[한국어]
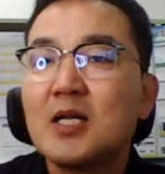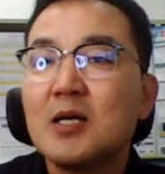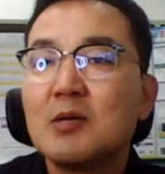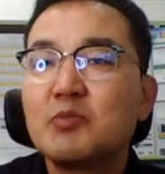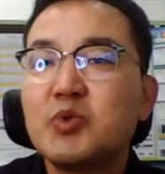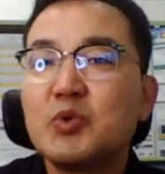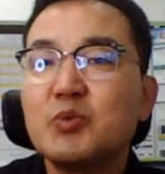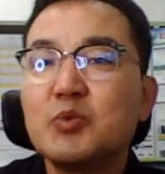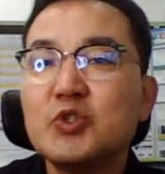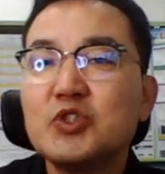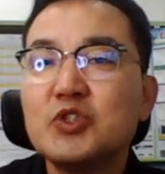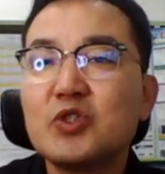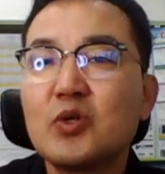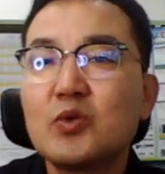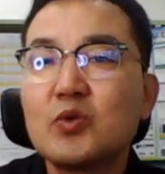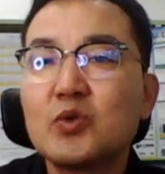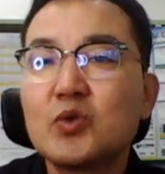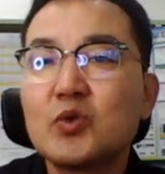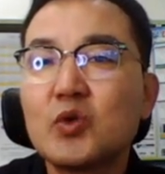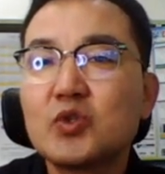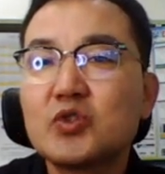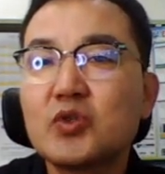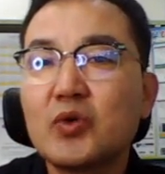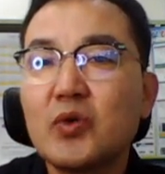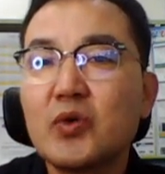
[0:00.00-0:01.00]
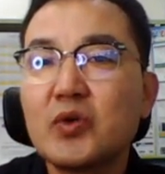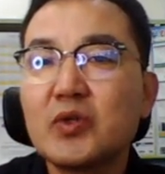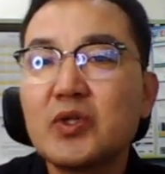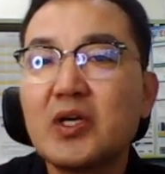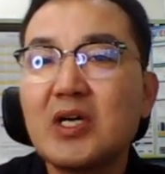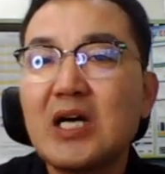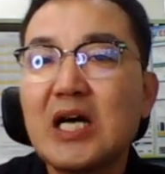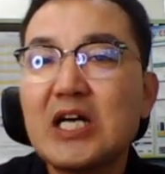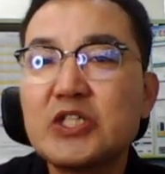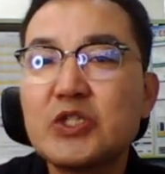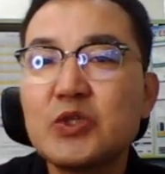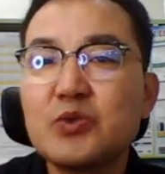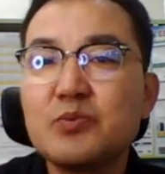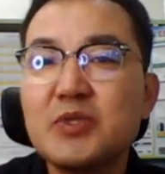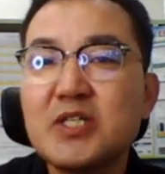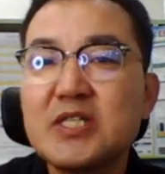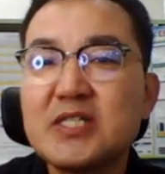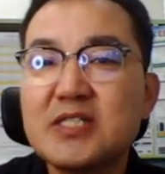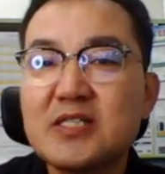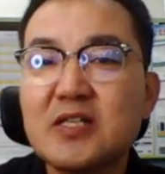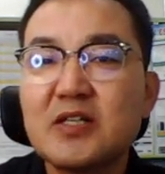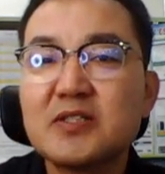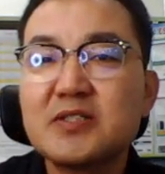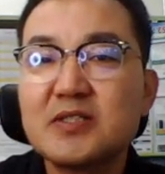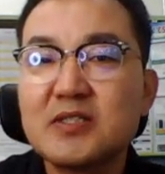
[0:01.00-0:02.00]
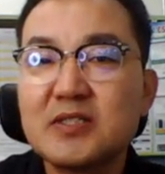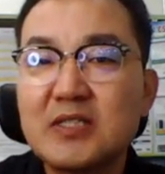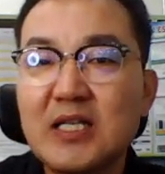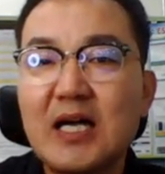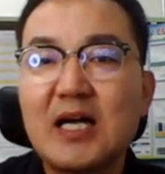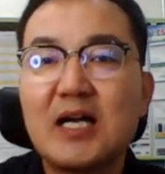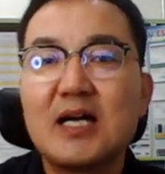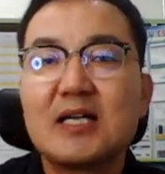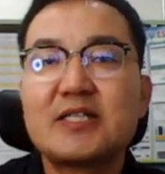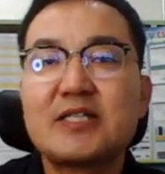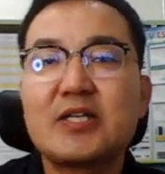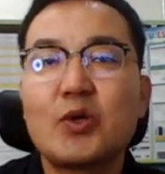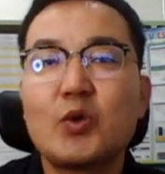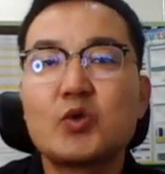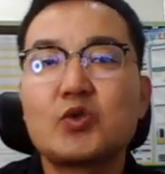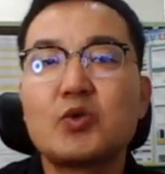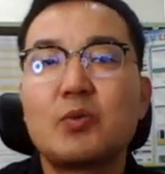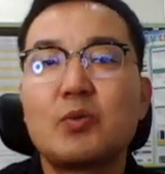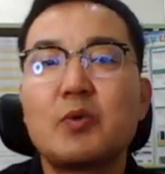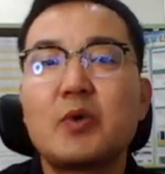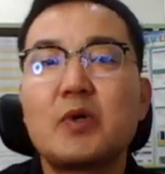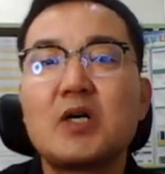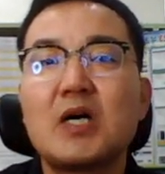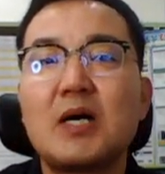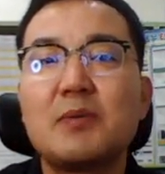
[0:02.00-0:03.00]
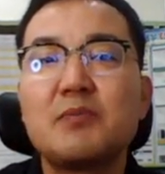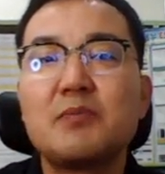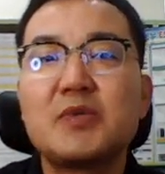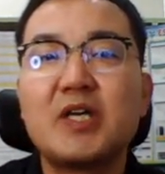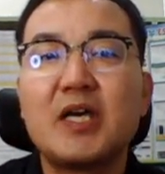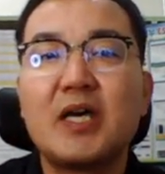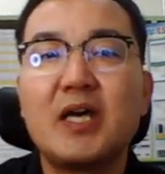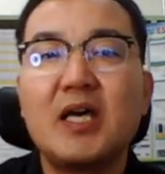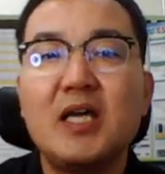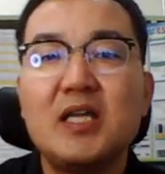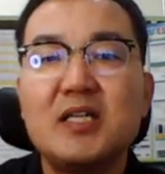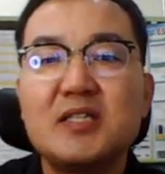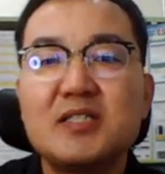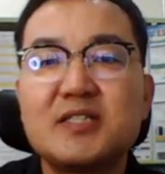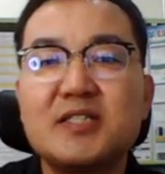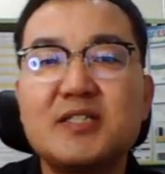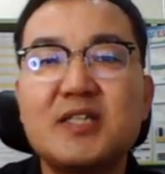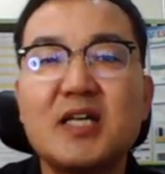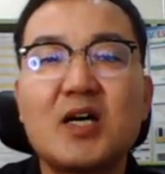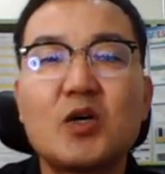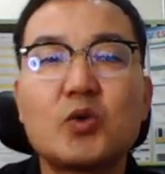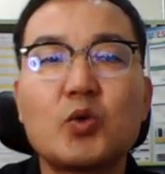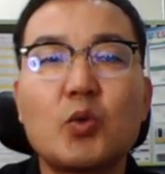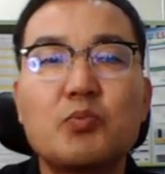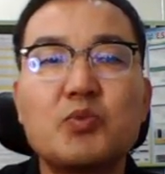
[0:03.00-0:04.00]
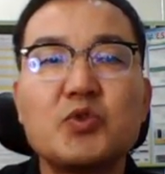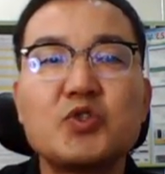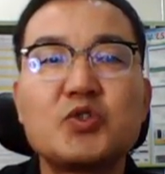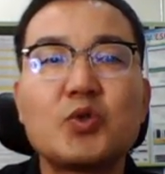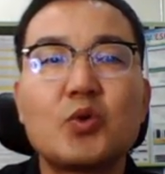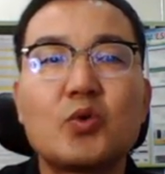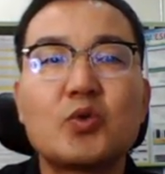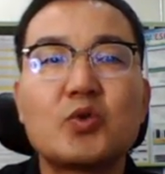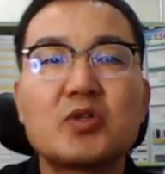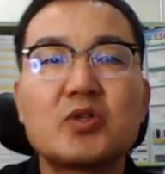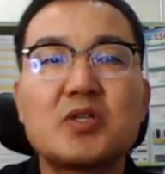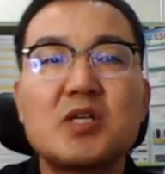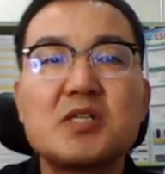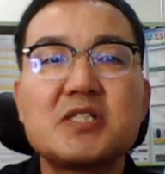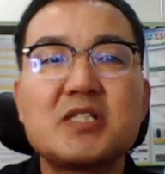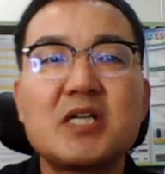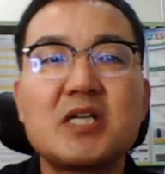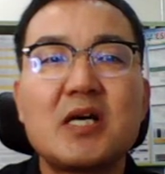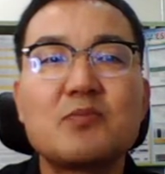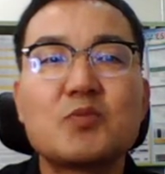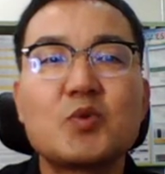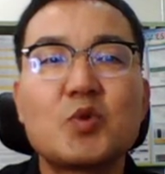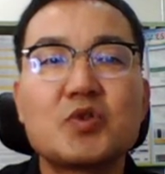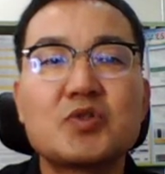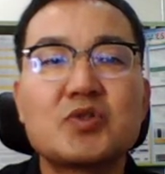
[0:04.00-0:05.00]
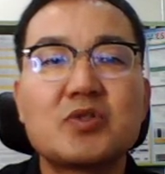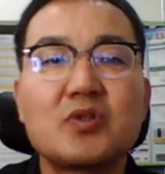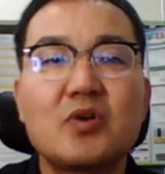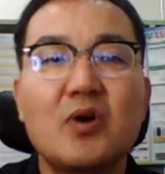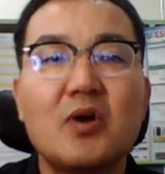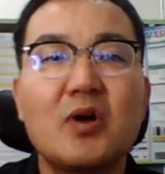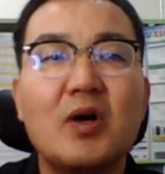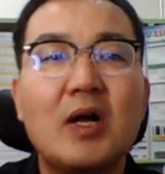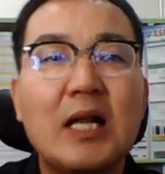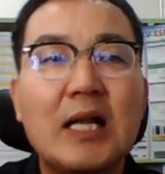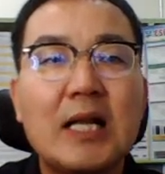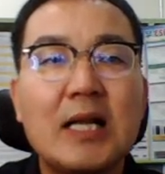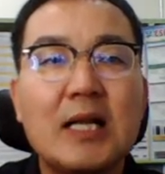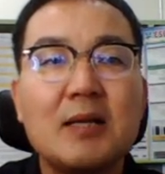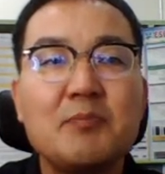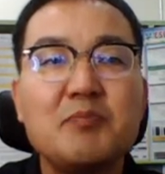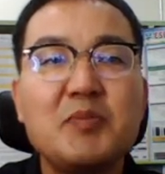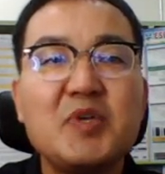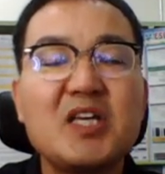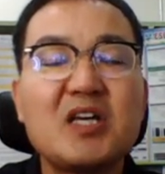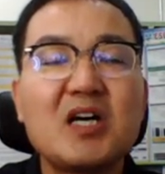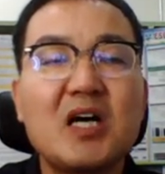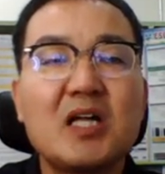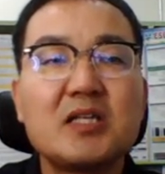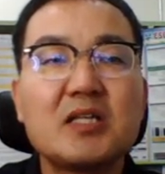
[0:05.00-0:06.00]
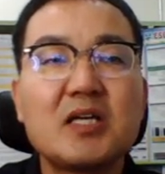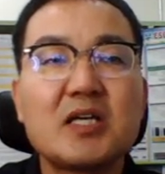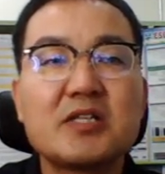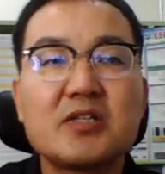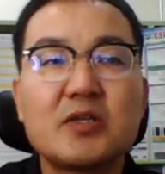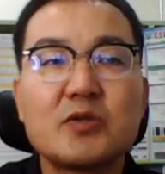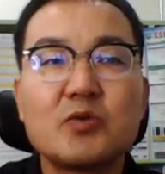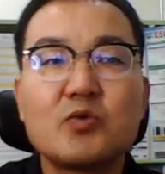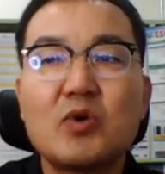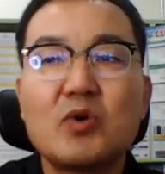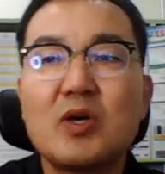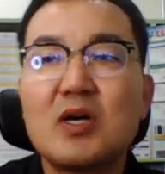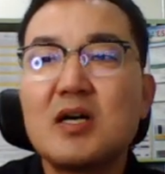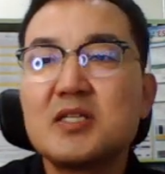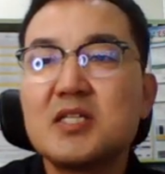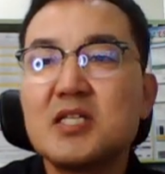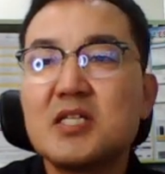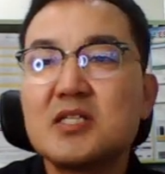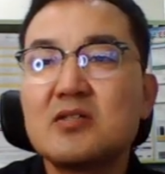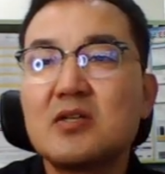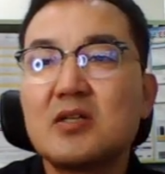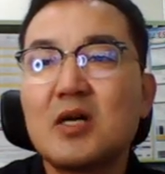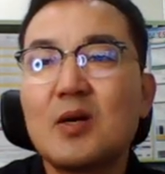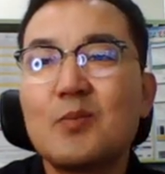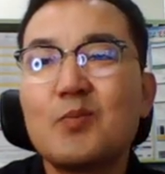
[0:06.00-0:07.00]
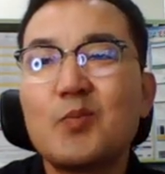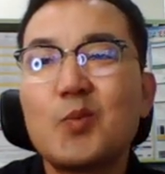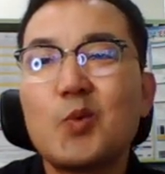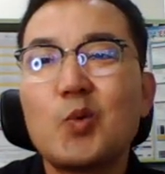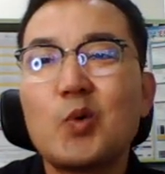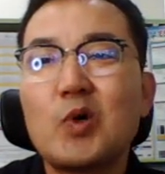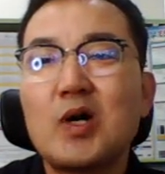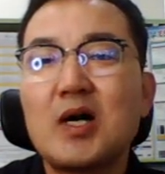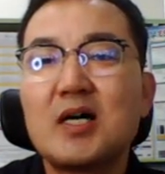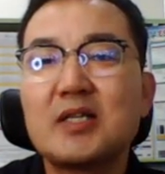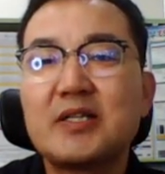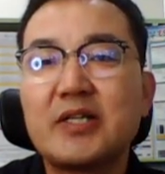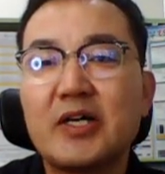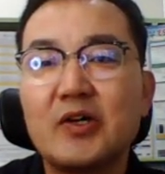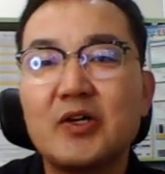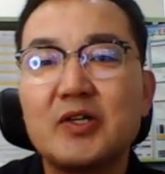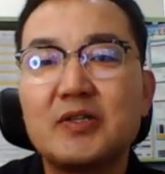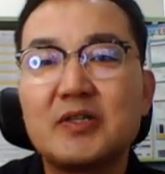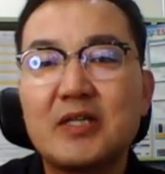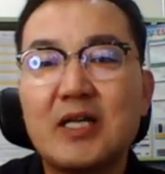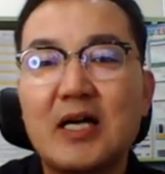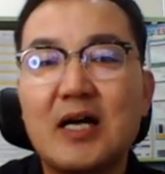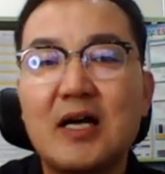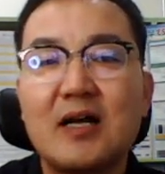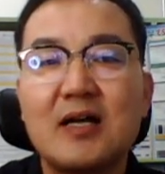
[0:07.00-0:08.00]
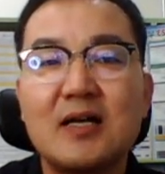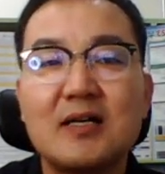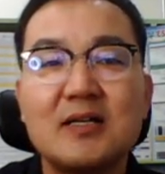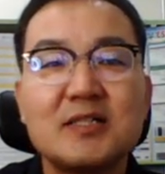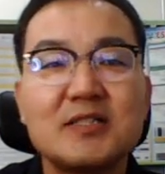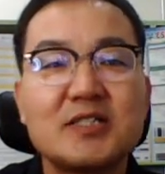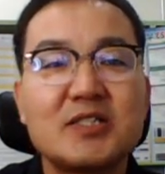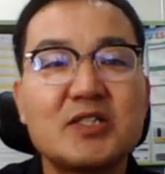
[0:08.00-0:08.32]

부분적으로 적용되어 아쉬움이 있었으나 세로 조명과 함께 지대가 높은 쪽으로 설치함으로써 미간 개선과 시선 확보가 되었다.